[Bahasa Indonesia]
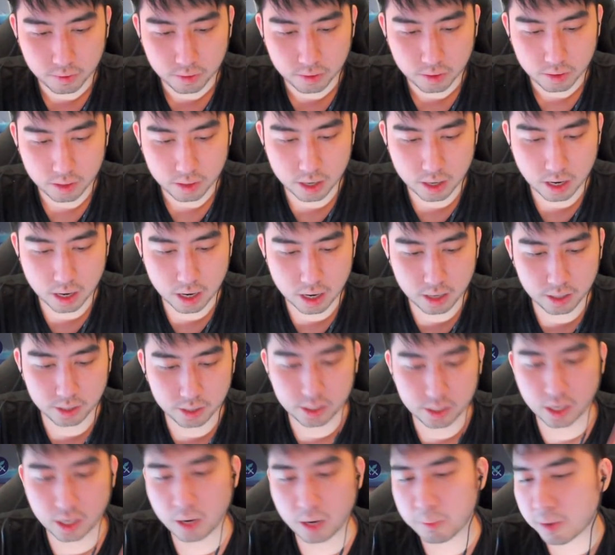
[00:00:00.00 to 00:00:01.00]
Dan di
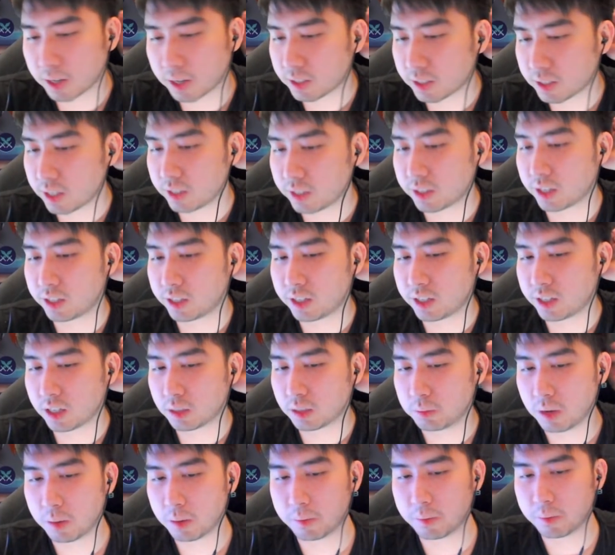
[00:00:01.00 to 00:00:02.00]
sini blessing change-nya
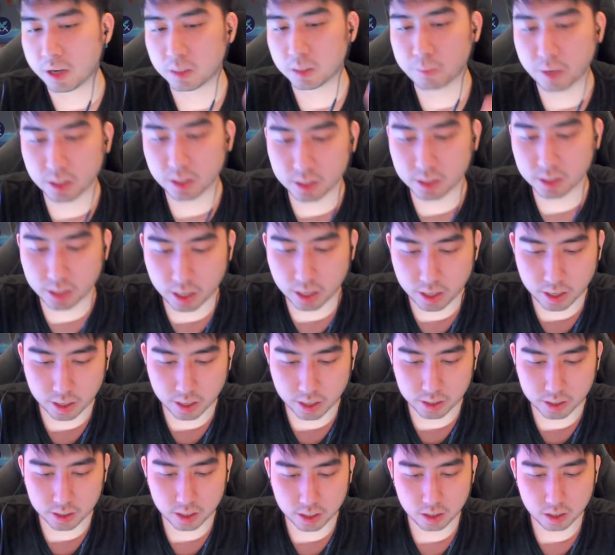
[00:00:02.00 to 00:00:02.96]
19% ya guys ya.